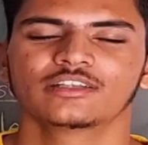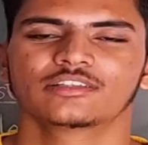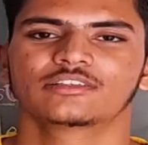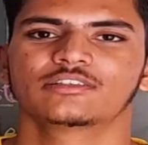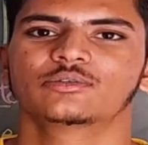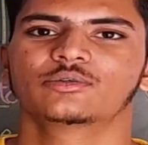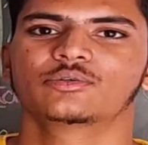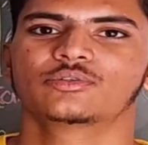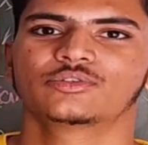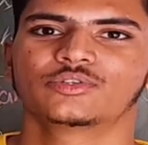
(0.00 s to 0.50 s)

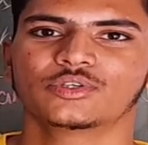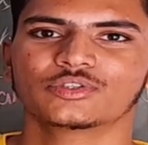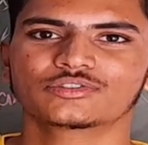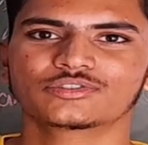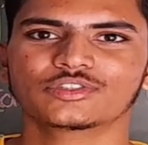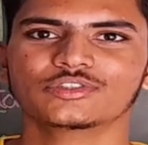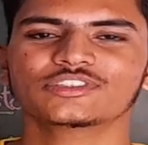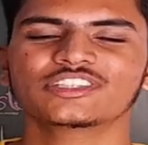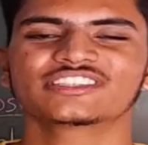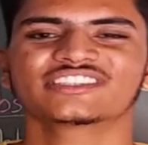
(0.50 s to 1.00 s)
तो
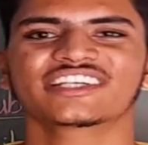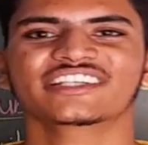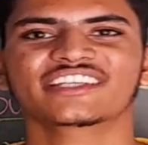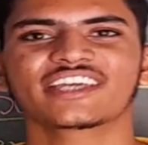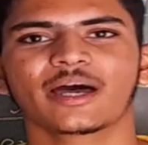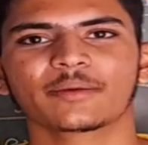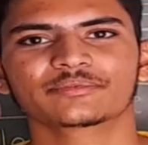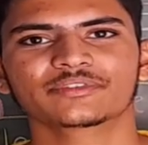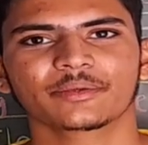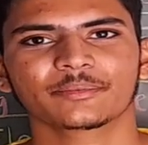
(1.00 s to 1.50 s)
दोस्तों जैसा कि
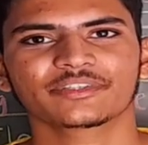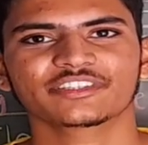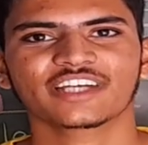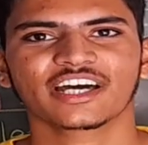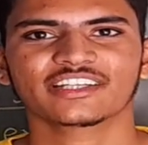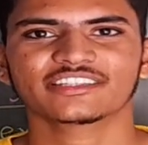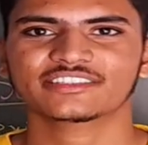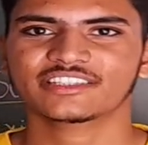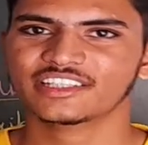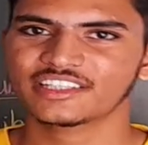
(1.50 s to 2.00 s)
आप सभी
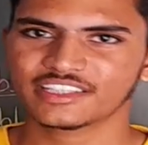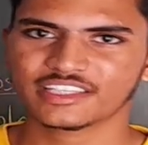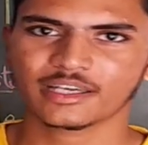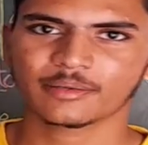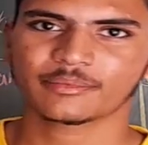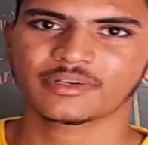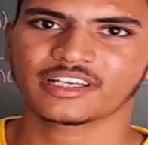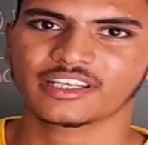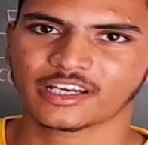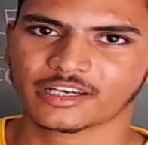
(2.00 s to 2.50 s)
जानते हैं कि
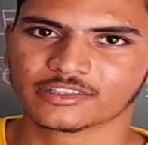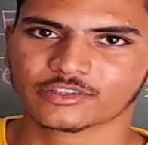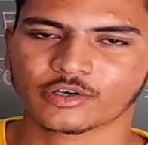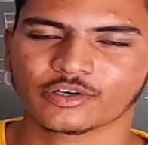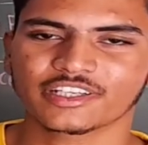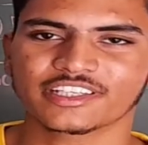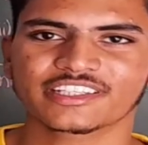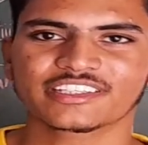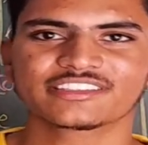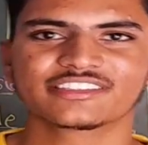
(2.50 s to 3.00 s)
हमने
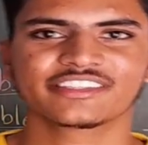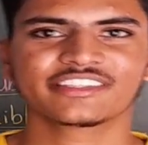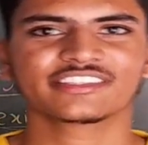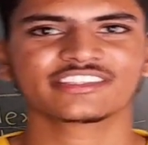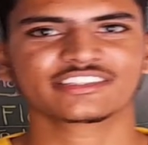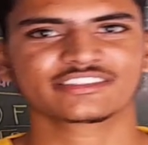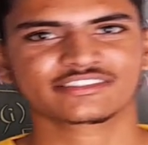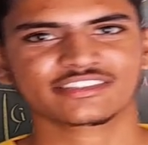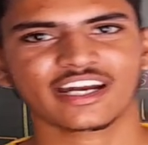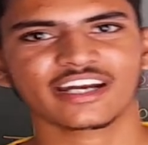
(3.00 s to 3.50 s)
इलेक्ट्रॉनिक की
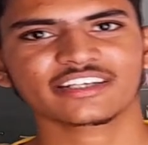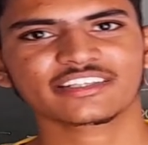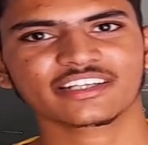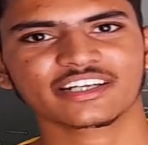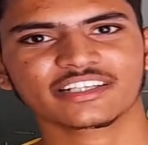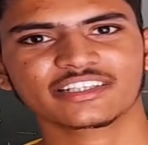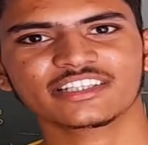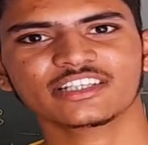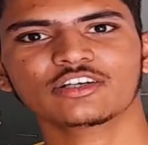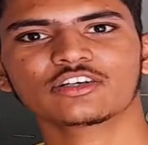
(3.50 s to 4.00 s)
सीरीज़ स्टार्ट
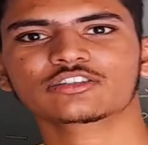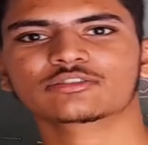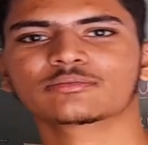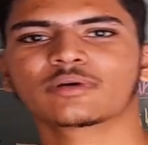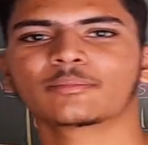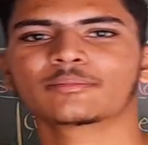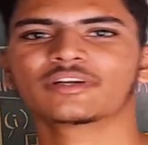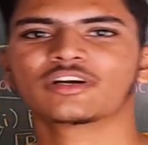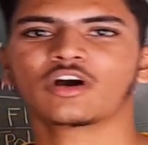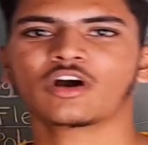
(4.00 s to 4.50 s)
कर दी और उसमें
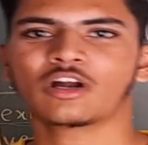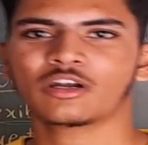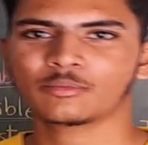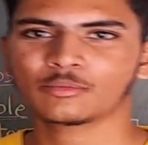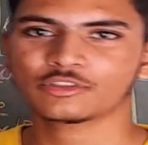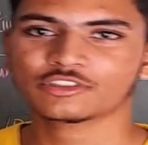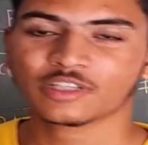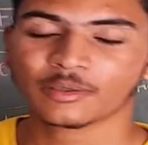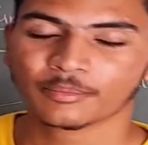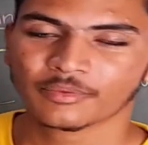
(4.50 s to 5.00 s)
हमने
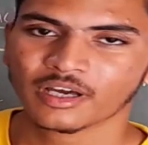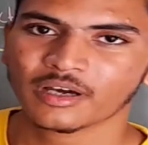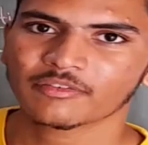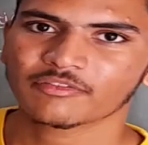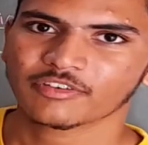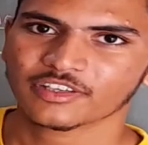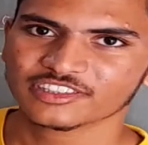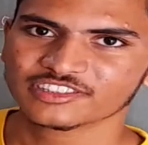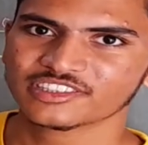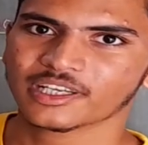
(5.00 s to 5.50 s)
ऑलमोस्ट अपना
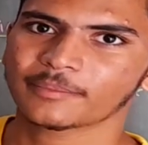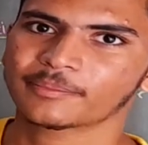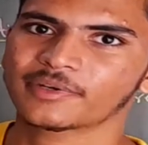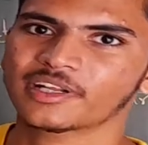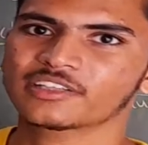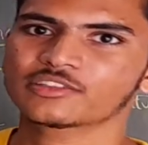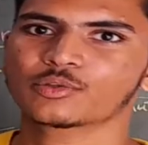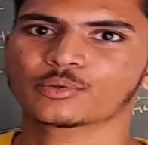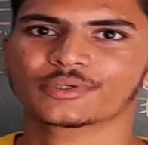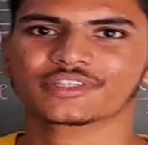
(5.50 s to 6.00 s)
फर्स्ट
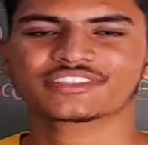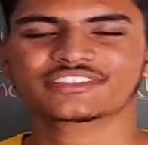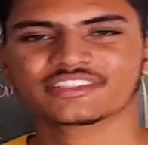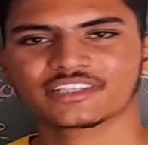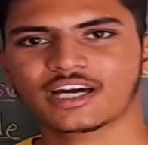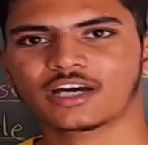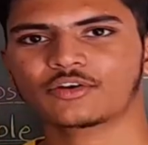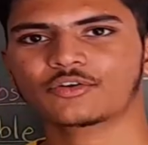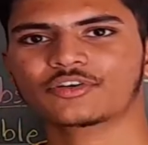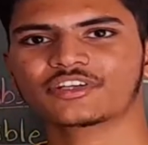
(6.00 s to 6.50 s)
चैप्टर जो कि सी
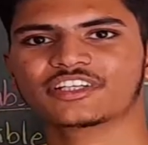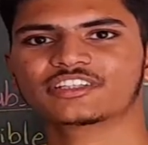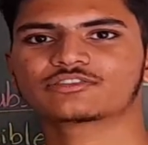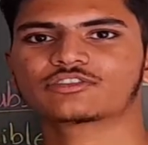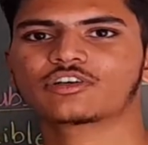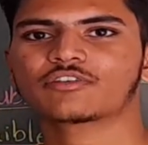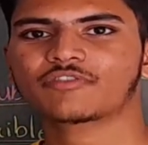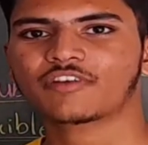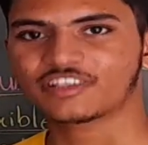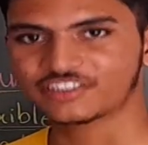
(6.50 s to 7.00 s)
आर ओ डी एस
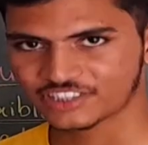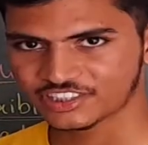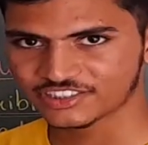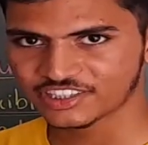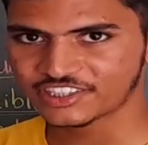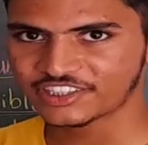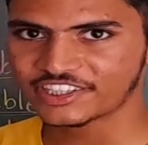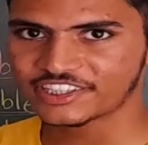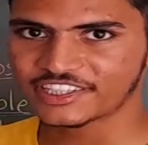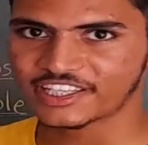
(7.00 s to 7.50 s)
और फंक्शन
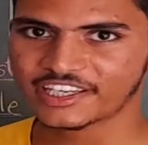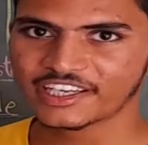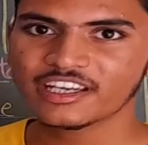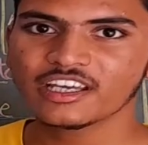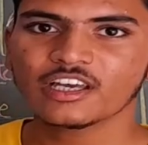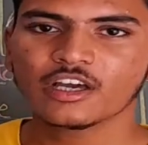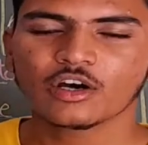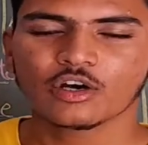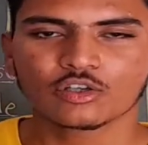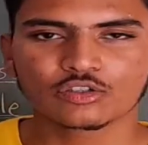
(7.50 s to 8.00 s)
जनरेटर है
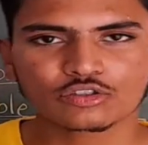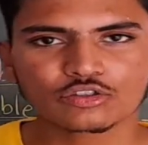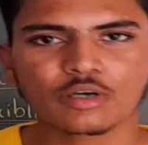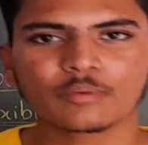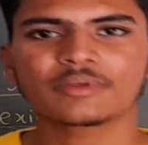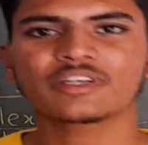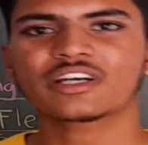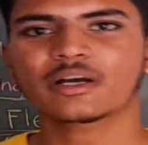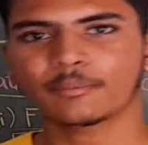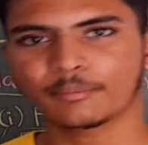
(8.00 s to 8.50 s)
उसको
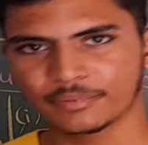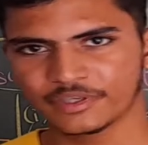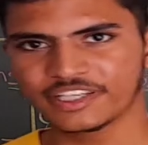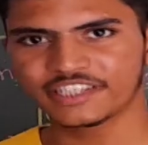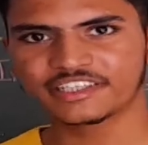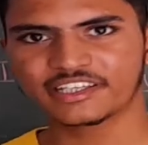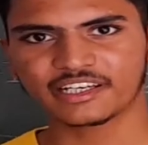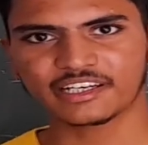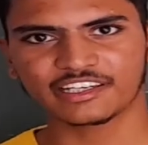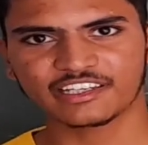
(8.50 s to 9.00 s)
भी
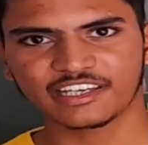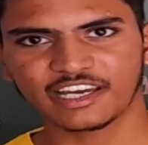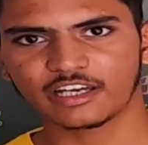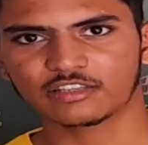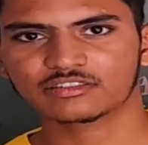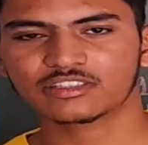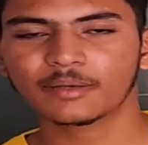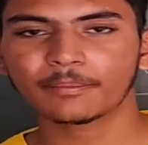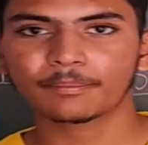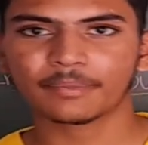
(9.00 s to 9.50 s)
कंप्लीट कर लिया
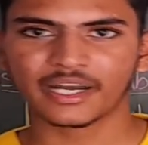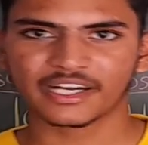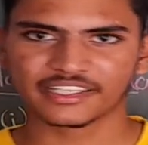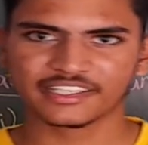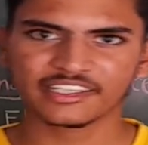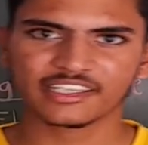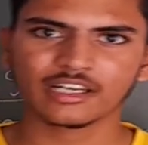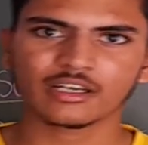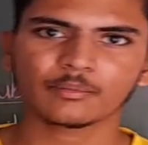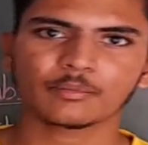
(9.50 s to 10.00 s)
उसका
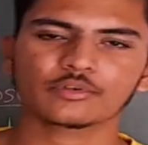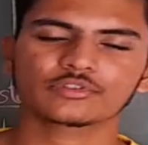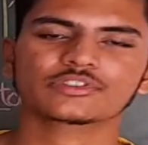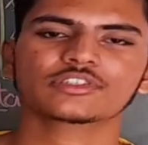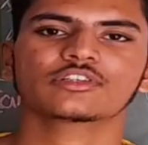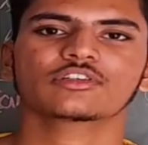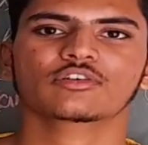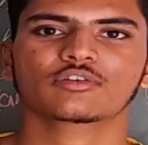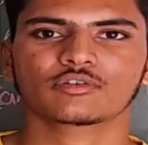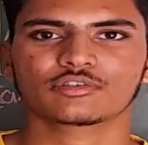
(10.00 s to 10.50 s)
प्रैक्टिकल
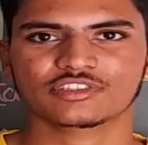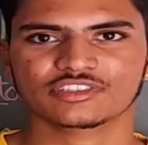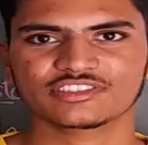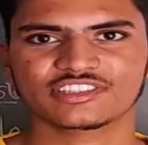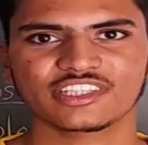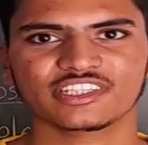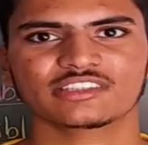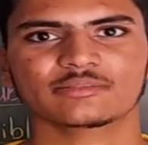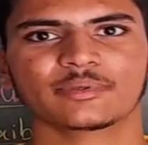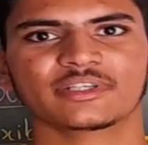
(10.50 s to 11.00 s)
पोर्शन और क्वेश्चन
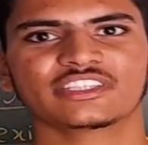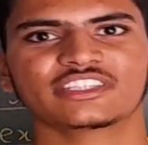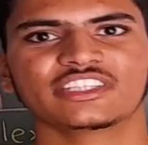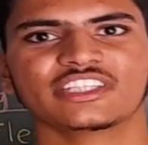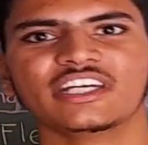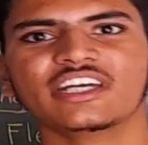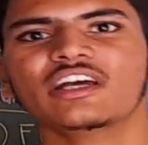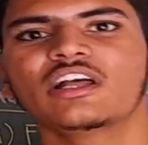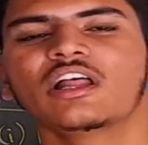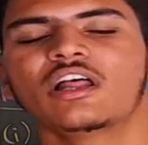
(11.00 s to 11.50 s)
सीरीज़ बची
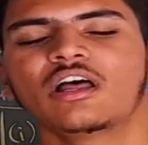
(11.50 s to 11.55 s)
है